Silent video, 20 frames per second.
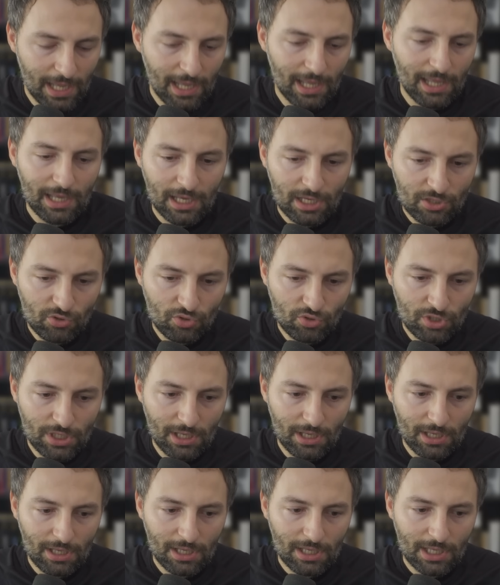Eso
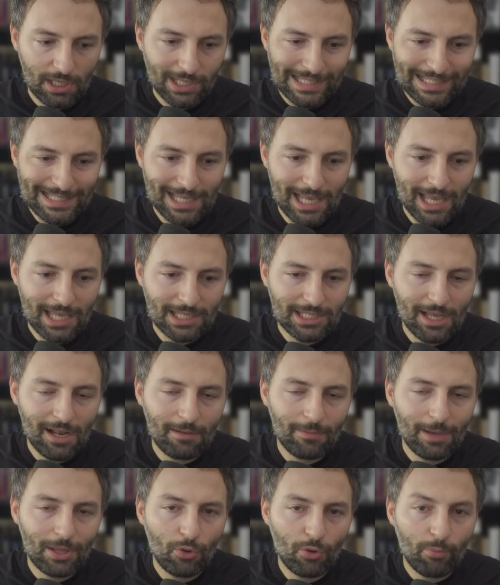sí, se ha
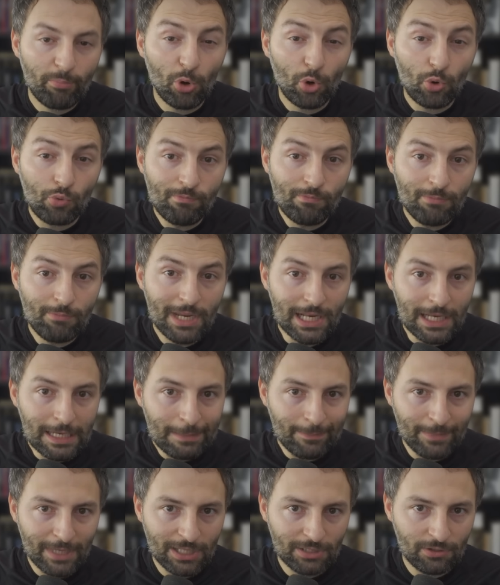salvado por un
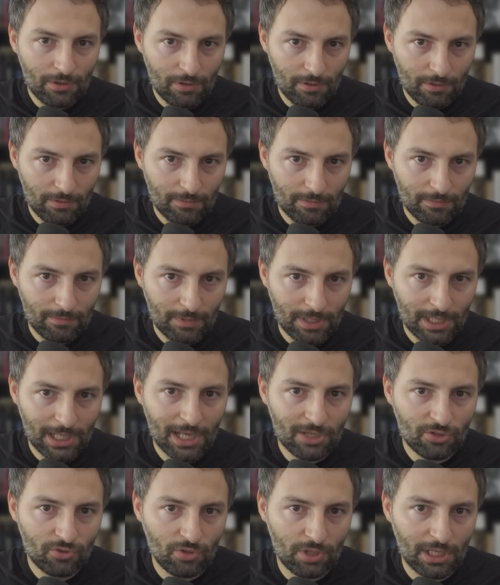milímetro. En
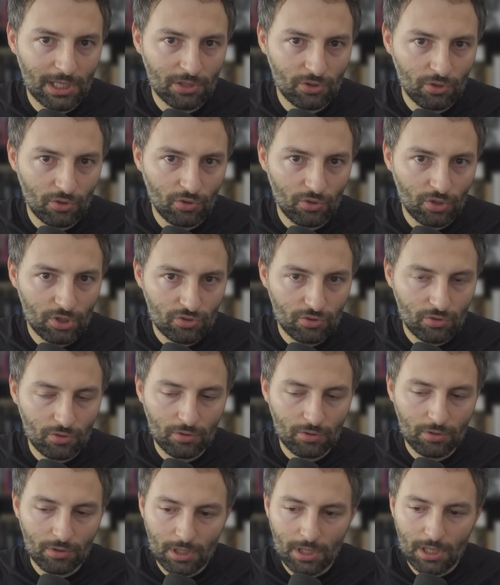caso de que todo
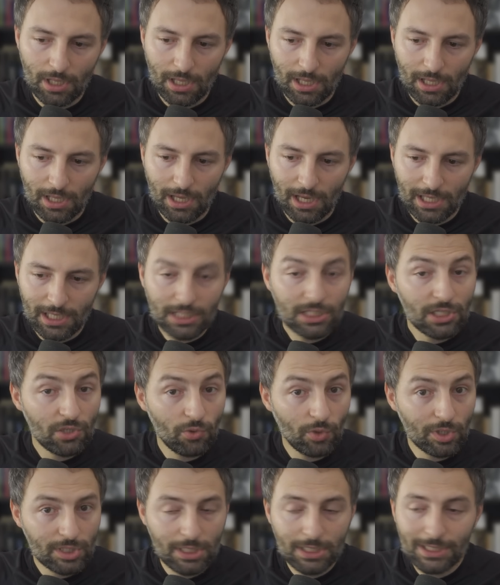esto haya
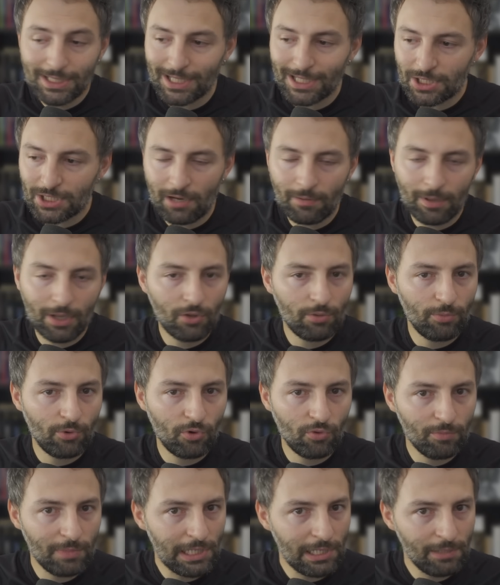sido así, se ha salvado por
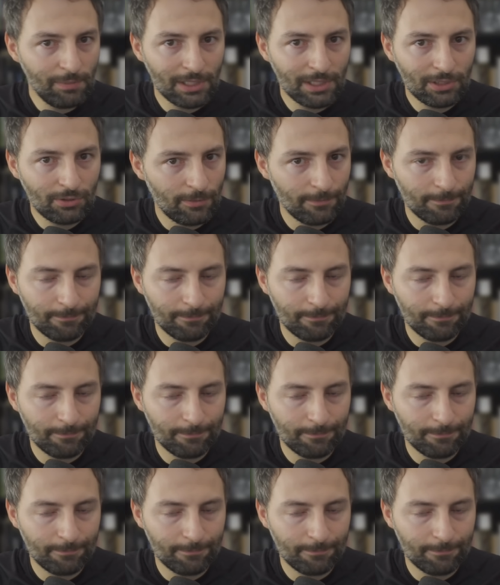un milímetro.